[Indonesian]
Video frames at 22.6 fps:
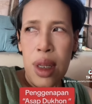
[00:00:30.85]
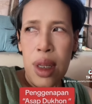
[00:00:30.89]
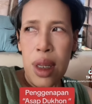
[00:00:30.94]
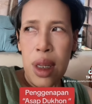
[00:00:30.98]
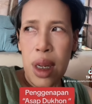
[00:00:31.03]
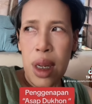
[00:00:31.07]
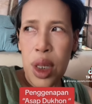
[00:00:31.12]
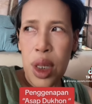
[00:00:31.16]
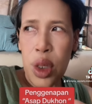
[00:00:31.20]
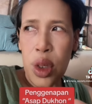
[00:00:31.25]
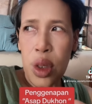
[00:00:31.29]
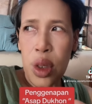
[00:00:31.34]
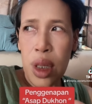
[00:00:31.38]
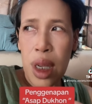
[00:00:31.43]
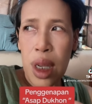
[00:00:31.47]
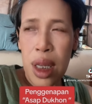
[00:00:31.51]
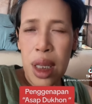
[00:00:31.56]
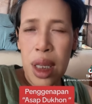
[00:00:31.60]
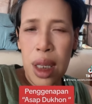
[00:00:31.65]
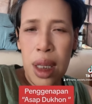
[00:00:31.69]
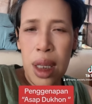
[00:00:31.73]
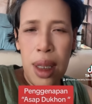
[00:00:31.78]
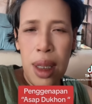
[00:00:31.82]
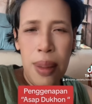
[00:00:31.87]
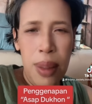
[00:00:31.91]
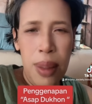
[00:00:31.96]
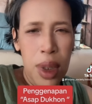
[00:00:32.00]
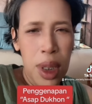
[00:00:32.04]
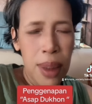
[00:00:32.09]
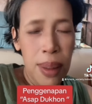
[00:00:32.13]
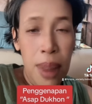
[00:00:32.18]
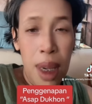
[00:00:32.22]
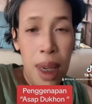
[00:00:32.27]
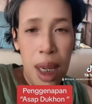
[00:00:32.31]
Racun gas ini
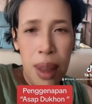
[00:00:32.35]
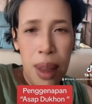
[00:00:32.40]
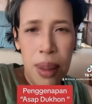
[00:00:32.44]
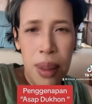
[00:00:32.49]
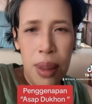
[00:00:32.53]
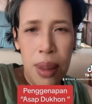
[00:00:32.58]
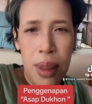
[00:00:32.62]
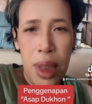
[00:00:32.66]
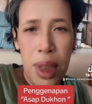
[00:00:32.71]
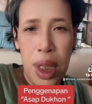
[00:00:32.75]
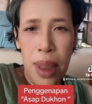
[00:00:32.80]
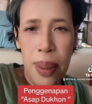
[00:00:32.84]
menyebar bisa